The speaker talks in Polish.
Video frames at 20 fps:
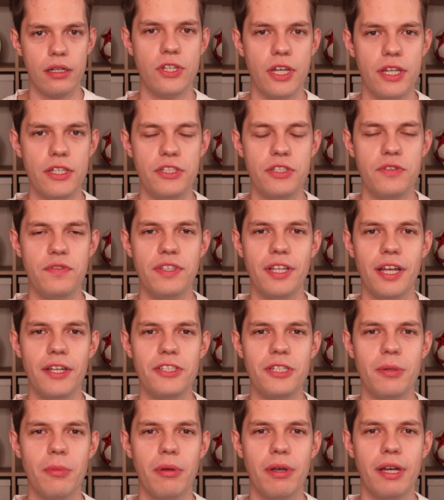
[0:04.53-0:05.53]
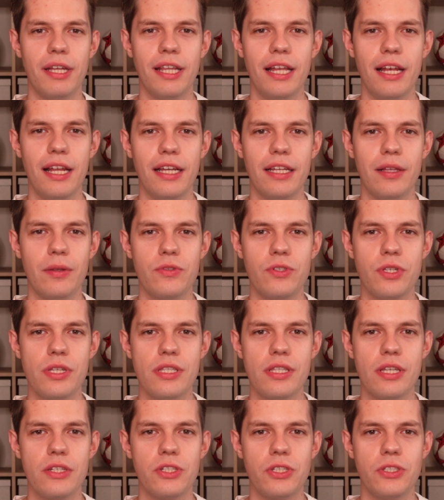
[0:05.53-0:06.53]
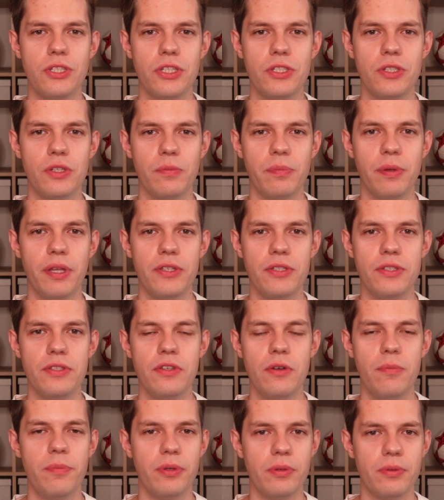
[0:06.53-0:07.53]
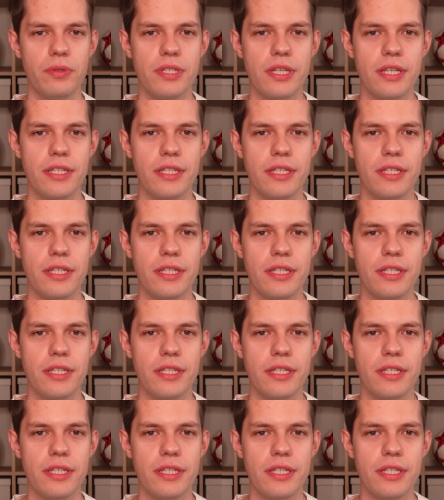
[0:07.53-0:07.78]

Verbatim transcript: Cześć, witajcie na moim kanale, kanał 365 Dni o Piłce.